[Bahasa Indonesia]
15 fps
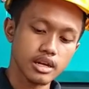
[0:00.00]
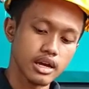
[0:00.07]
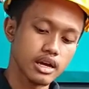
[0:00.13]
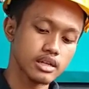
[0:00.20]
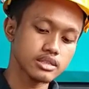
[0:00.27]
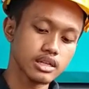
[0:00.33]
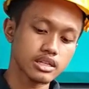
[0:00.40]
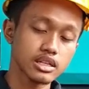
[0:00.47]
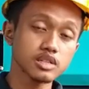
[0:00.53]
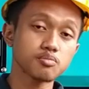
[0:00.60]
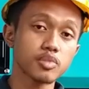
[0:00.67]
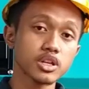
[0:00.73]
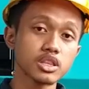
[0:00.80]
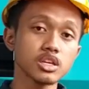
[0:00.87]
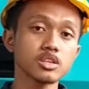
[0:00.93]
Nah, jadi
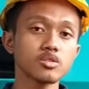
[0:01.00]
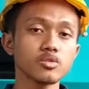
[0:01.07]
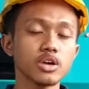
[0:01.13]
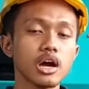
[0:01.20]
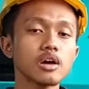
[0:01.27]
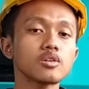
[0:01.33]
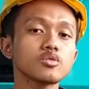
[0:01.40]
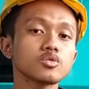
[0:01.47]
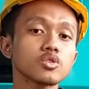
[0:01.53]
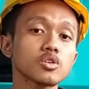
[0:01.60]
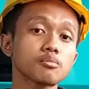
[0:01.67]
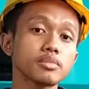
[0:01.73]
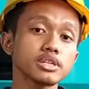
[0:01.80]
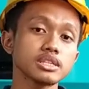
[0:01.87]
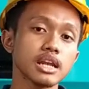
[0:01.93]
seperti itu ya
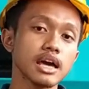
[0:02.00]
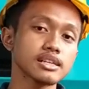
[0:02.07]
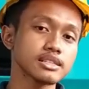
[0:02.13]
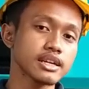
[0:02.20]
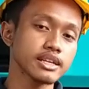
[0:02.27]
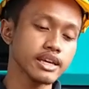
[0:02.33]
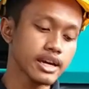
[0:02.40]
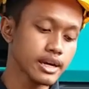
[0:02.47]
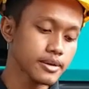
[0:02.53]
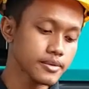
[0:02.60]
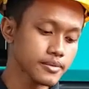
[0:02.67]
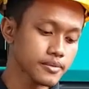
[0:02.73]
untuk penjelasannya.